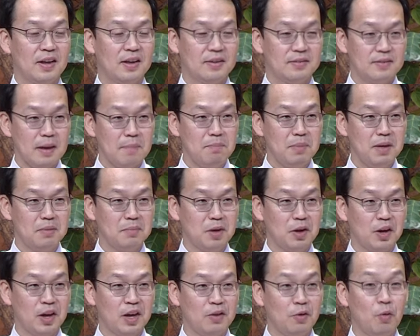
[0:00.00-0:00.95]

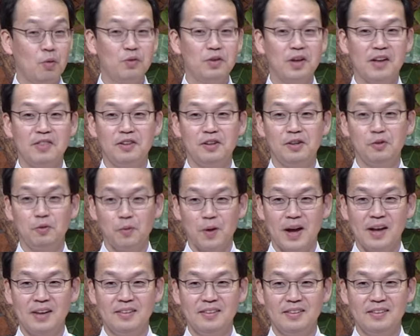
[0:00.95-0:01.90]
300명의 용사들
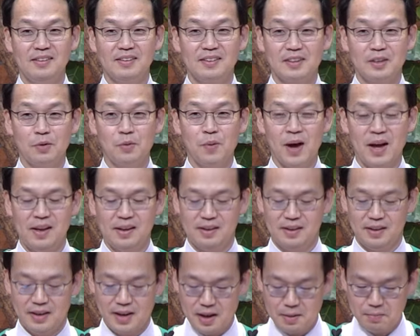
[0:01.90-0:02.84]
또한
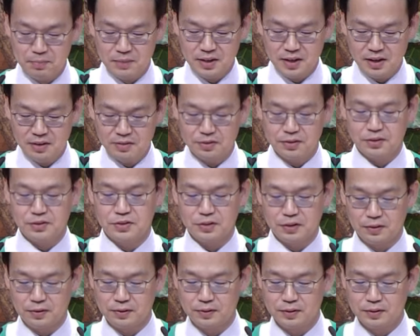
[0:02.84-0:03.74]
그와 함께 있었죠.